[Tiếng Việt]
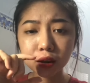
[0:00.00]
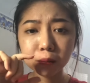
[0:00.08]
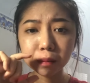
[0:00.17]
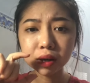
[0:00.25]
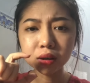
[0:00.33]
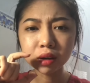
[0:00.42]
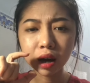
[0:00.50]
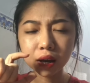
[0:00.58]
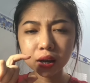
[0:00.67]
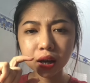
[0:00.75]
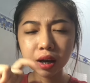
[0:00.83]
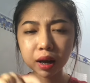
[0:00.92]
mình
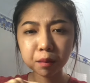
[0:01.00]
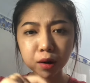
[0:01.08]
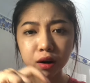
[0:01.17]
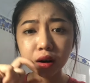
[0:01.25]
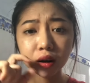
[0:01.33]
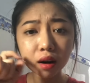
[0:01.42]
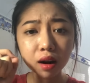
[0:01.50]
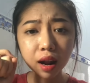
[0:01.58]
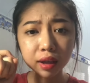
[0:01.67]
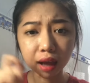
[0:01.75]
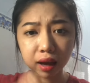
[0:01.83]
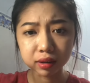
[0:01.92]
nghĩ cái kem nó rất, rất
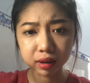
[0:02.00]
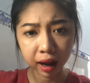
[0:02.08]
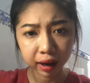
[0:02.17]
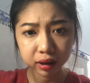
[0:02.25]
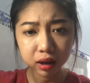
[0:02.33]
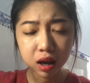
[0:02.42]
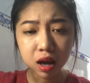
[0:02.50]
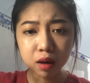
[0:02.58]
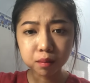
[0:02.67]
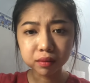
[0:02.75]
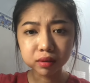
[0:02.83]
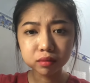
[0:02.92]
là thần thánh
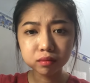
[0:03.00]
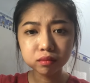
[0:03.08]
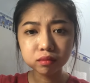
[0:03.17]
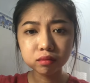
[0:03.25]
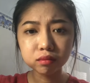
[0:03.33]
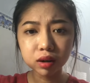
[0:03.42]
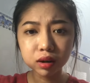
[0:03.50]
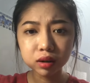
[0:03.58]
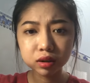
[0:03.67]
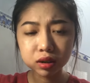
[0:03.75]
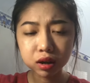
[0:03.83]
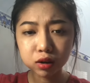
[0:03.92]
mình
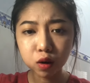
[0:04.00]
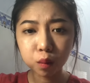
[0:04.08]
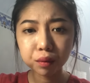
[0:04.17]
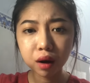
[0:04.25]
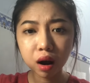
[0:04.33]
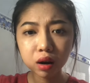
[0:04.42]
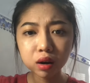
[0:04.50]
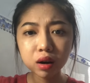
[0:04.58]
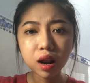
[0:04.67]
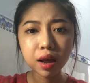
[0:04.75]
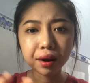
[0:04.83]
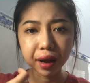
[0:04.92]
mình sử dụng nó rất
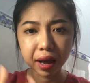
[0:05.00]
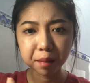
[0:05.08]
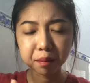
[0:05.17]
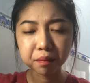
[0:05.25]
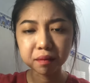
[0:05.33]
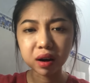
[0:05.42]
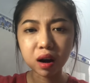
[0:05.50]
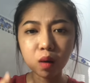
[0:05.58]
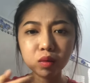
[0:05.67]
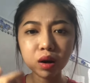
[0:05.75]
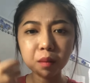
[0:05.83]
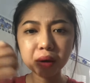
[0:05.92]
là đẹp và
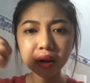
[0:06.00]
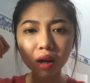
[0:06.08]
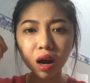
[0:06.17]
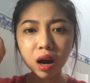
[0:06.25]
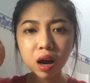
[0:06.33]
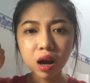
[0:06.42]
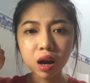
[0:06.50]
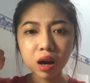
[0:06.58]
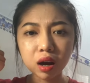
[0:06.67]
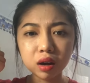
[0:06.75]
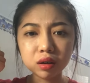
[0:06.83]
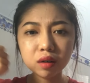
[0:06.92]
không có bị uh,
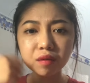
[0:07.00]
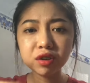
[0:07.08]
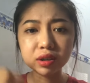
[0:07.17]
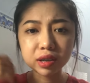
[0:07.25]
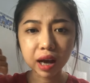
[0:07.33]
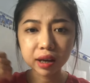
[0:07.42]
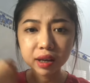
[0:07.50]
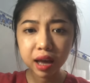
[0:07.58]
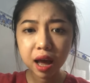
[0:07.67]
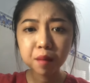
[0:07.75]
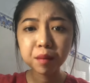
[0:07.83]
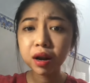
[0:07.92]
nó vừa trắng
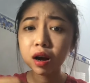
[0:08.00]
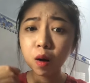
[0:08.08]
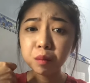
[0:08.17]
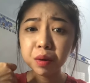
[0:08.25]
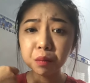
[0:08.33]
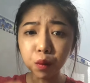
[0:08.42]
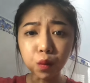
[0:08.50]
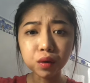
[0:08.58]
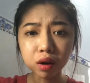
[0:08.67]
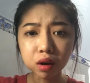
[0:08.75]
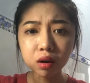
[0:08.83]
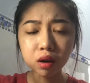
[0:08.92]
da mà nó không bị mụn
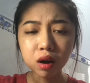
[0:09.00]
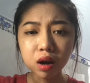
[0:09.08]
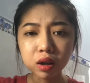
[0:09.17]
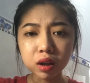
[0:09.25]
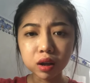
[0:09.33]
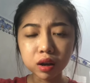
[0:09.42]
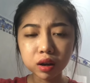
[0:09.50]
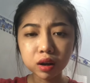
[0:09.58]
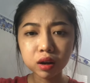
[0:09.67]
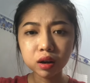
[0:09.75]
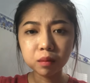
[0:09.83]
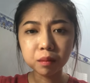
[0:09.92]
nữa thì
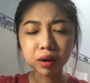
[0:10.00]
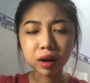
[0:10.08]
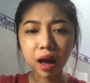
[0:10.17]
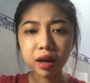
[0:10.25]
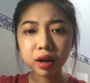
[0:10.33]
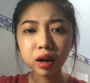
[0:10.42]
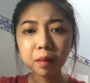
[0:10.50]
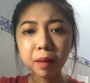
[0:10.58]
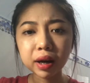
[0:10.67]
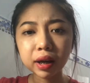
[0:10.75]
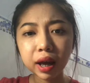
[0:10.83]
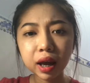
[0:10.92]
mình kể cho các
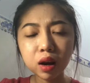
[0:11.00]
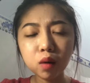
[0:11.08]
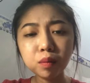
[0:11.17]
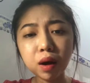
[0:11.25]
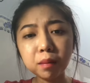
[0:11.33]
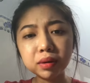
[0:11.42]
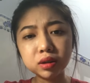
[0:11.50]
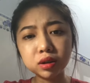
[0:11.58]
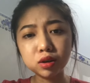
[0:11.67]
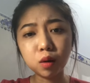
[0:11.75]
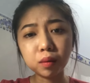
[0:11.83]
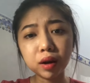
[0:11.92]
bạn nghe lúc đó mình
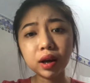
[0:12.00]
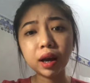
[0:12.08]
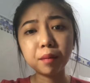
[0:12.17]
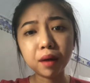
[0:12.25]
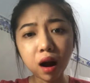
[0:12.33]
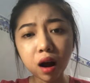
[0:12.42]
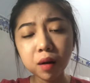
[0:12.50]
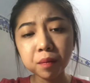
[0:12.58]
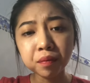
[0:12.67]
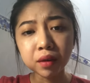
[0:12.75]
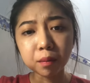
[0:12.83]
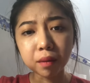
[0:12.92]
sử dụng cái kem đó
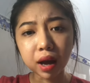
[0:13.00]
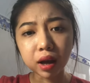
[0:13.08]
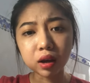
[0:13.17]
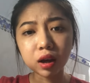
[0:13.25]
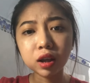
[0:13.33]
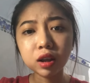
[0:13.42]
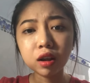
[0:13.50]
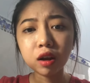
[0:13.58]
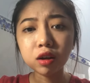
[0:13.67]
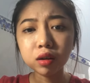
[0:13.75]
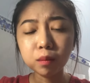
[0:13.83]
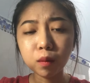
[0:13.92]
mà cái
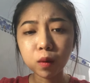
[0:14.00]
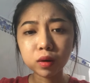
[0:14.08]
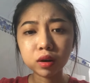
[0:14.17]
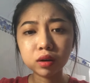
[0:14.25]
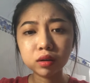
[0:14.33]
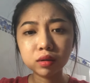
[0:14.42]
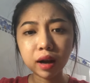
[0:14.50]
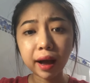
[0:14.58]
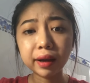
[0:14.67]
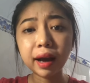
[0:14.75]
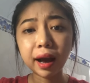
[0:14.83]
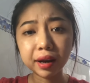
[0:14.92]
có một
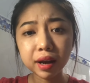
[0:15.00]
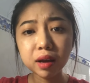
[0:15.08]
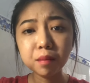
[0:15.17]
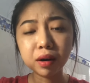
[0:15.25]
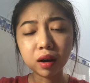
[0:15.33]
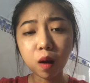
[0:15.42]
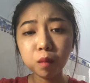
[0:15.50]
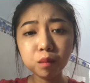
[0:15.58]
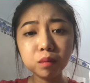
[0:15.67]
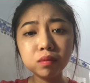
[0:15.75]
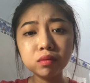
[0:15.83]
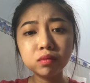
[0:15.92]
hai ngày đi mình
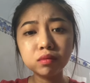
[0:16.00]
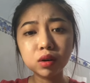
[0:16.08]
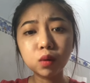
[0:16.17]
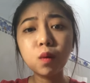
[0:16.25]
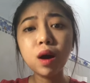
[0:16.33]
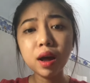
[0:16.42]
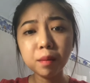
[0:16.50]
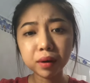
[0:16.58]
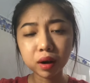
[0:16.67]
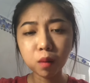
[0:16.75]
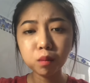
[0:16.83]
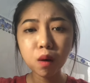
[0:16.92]
không mình quên
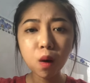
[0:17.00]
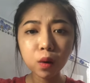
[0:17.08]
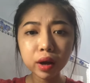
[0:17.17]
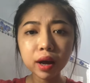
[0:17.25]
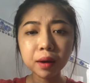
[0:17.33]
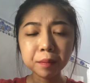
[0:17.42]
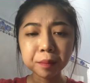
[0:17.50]
mình không bôi ấy